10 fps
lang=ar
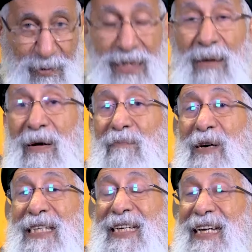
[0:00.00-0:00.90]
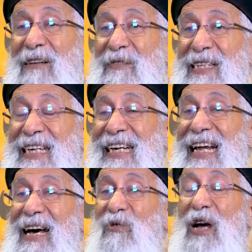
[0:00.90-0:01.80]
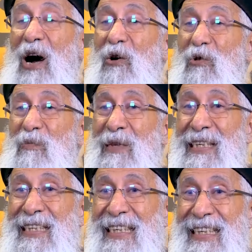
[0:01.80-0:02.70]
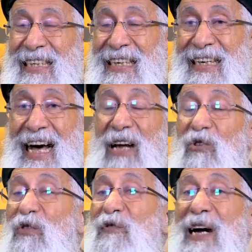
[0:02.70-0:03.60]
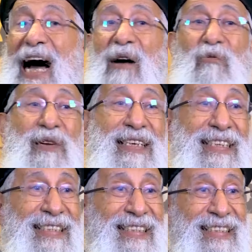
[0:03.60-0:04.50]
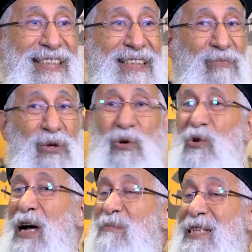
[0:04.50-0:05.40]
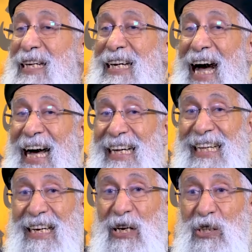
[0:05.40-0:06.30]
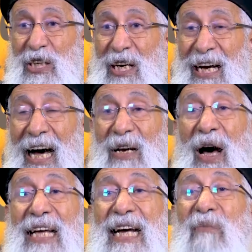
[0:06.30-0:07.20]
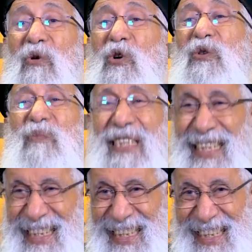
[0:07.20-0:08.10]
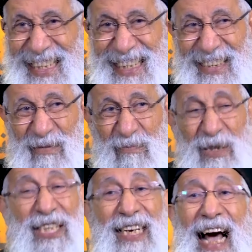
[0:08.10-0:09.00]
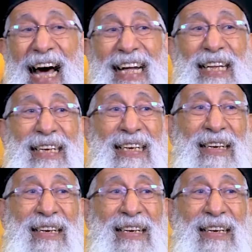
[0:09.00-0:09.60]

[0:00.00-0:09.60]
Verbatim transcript: وسبب بأس النفس اللي قاله يعقوب قاله لفرعون بيقول له كم سنية حياتك يا شيخ قال أيام غربتي مش سنية حياتك